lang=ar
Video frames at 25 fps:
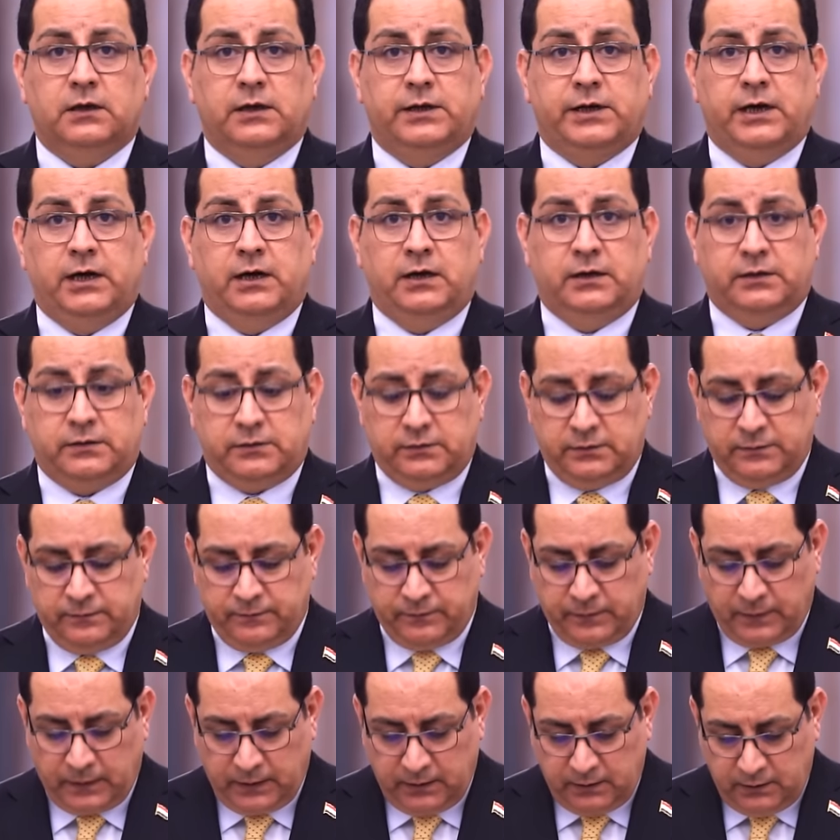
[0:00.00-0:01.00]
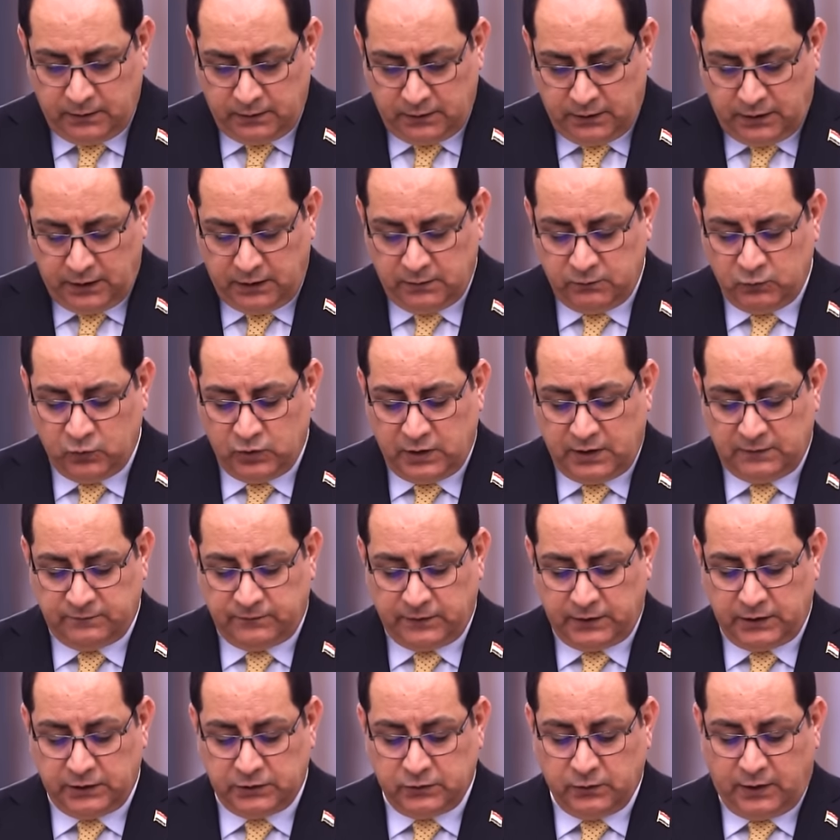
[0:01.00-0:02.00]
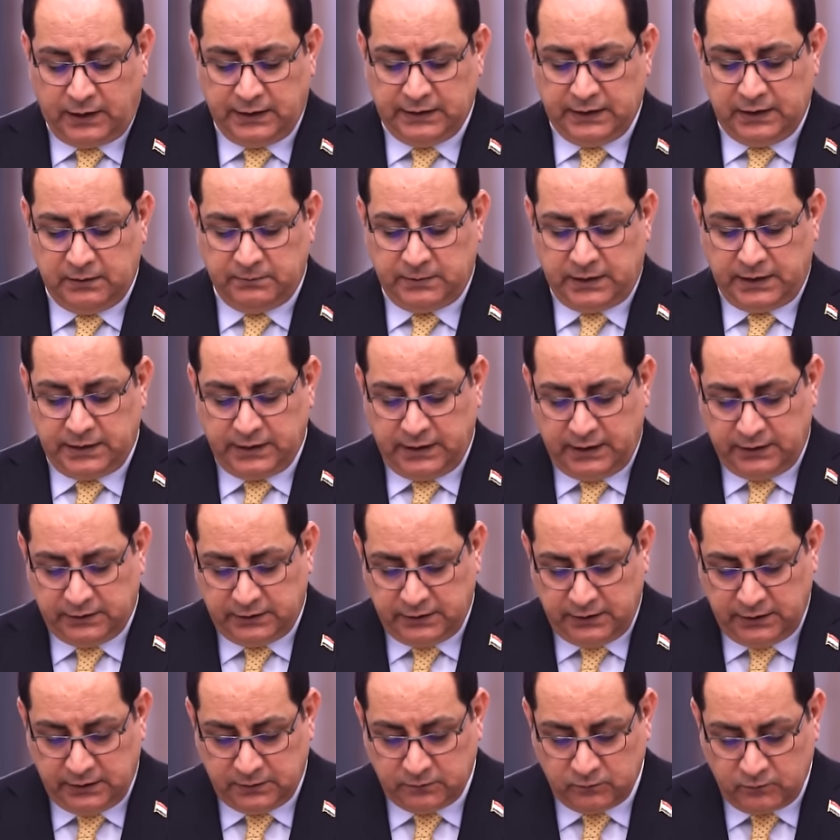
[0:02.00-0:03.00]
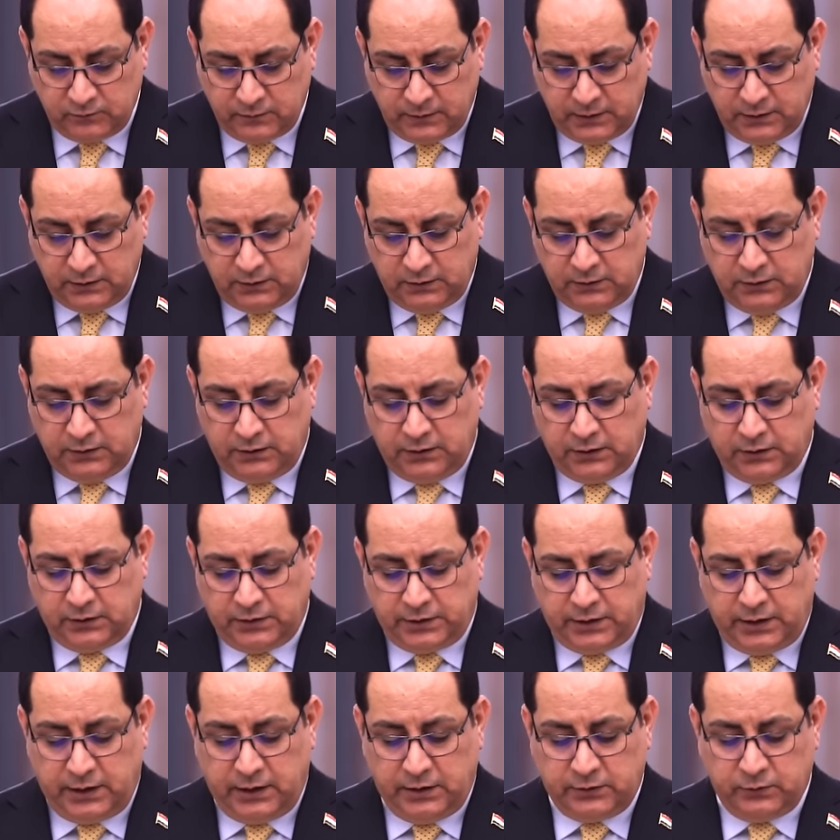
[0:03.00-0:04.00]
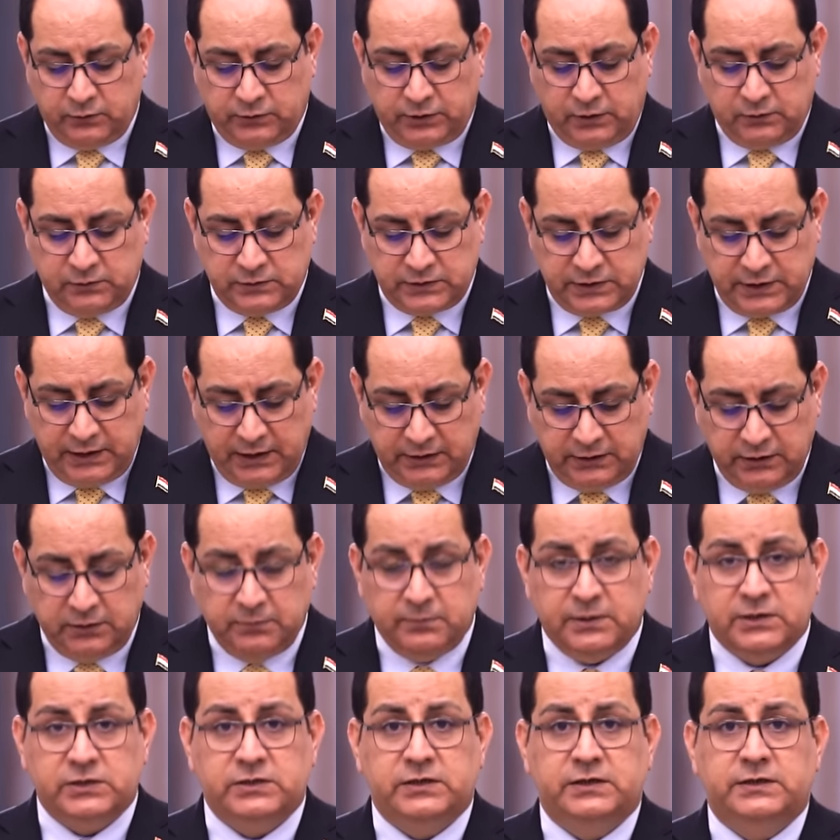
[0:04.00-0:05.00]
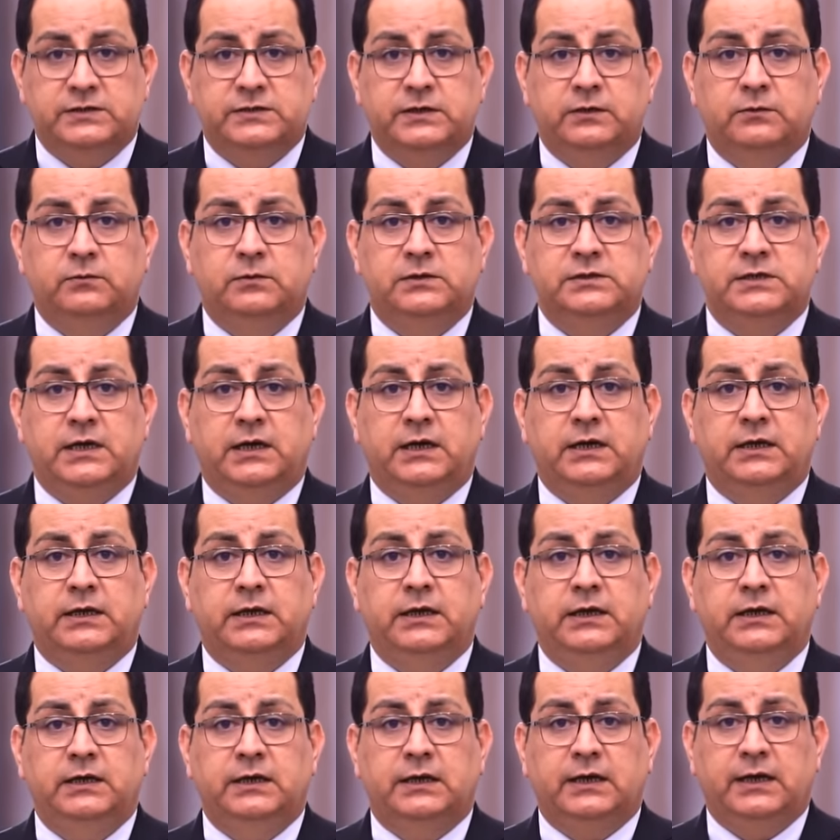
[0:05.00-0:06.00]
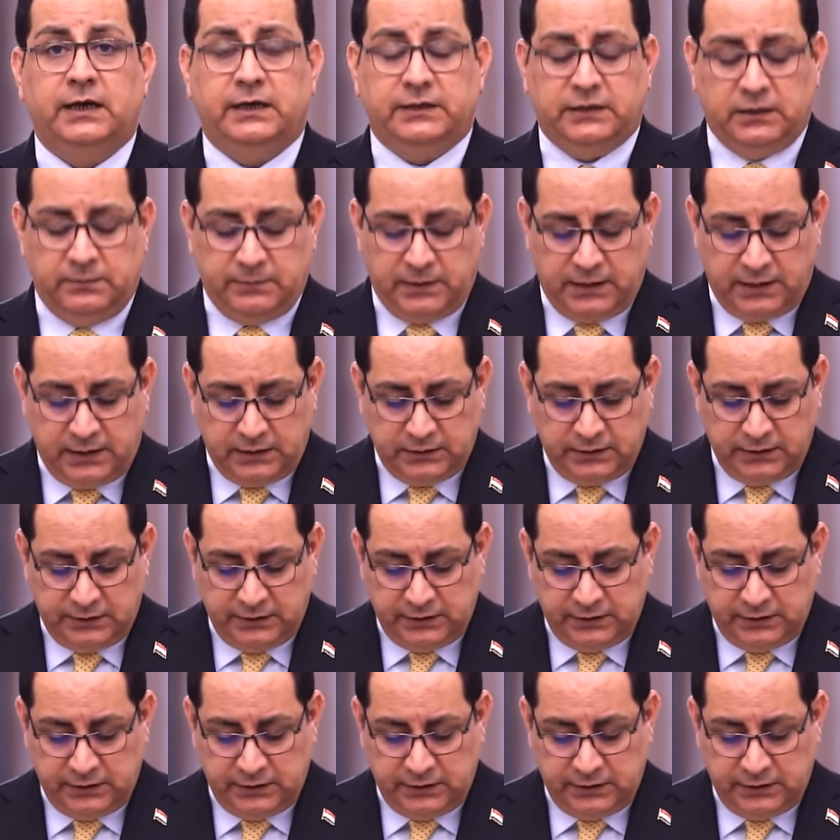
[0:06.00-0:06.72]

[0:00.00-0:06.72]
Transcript: قرار الموافقة على ما يأتي إقرار توصية المجلس الوزاري للخدمات